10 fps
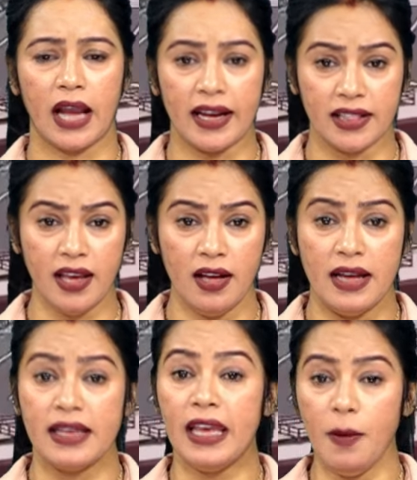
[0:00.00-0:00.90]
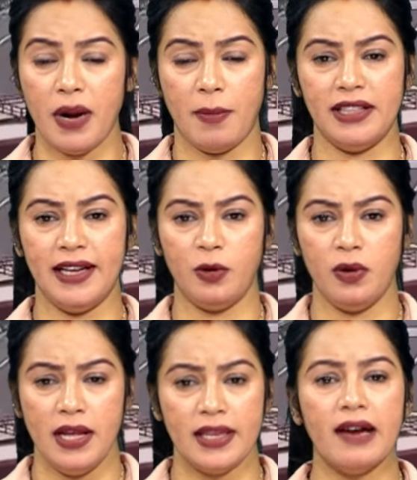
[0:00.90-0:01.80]
అయితే ఈ ప్రమాదంలో
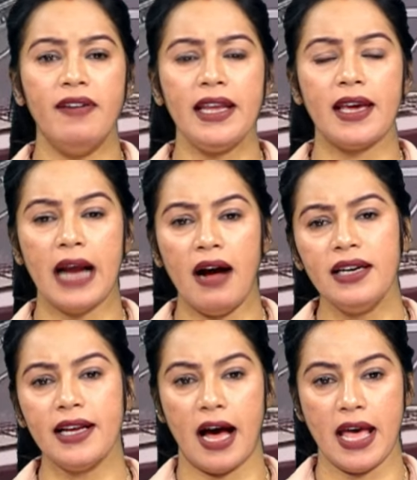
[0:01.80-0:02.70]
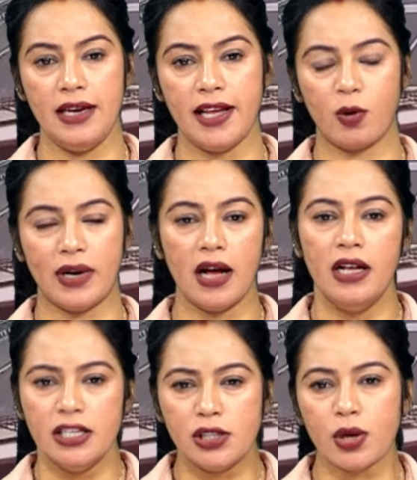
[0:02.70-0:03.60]
ఎవరికి ఎలాంటి గాయాలు లేకుండా
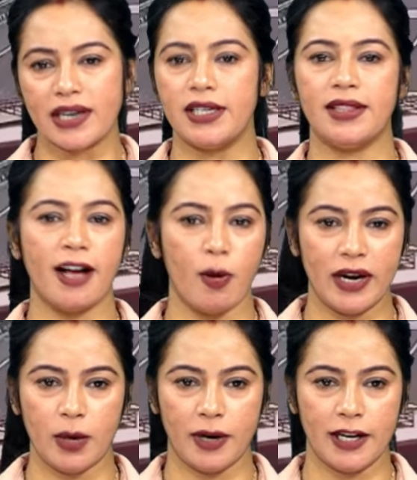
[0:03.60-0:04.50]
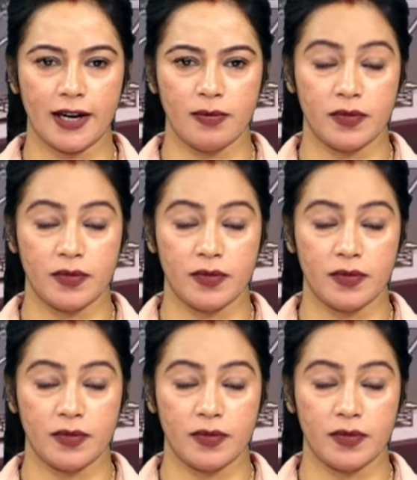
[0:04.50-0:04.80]
సురక్షితంగా బయటపడ్డారు